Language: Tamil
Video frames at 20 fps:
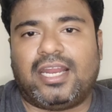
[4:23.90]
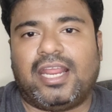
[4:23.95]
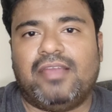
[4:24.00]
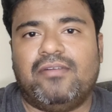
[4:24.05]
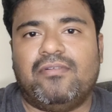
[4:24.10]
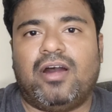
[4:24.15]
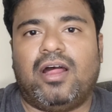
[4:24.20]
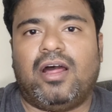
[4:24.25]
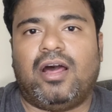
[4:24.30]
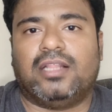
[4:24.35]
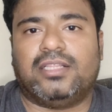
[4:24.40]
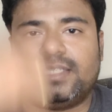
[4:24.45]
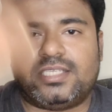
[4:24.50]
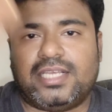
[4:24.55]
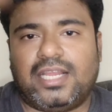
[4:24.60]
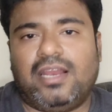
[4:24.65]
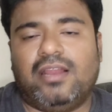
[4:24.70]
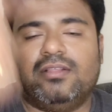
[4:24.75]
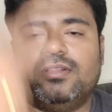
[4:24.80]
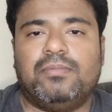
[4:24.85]
டிரைவ் அந்த
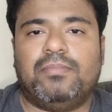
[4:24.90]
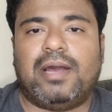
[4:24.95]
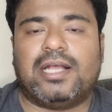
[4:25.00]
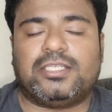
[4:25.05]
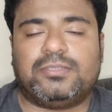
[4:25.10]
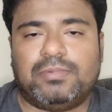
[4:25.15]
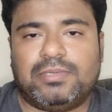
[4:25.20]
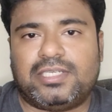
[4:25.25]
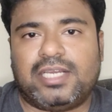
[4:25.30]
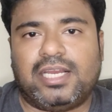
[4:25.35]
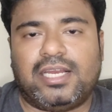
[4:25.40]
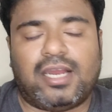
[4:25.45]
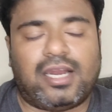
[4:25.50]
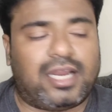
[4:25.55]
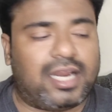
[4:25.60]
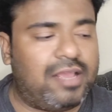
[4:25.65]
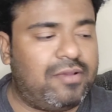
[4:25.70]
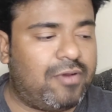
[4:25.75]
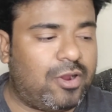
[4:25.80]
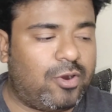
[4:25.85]
சைட்ல இருந்து பேட்ஸ்மேன் ஸ்ட்ரைட்டா
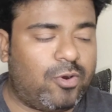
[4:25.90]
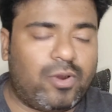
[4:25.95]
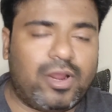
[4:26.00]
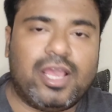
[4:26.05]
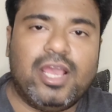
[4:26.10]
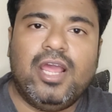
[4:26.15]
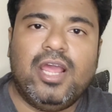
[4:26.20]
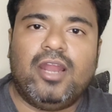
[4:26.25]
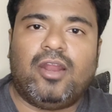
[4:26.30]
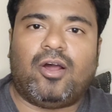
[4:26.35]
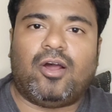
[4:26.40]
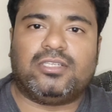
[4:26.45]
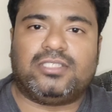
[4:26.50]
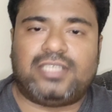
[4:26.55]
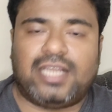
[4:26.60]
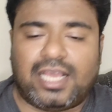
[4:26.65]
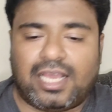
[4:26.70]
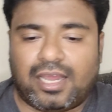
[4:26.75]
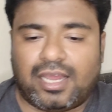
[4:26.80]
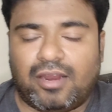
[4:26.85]
டிரைவ் ஆனோடனே நான்
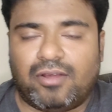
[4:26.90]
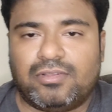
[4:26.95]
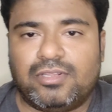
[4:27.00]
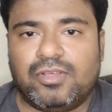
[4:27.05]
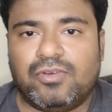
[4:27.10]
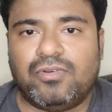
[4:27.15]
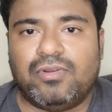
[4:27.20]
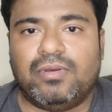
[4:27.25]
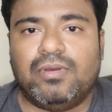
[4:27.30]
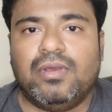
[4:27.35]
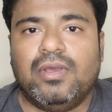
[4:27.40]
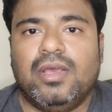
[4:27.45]
ஸ்ட்ரைக்கர்ல வந்து ஒரு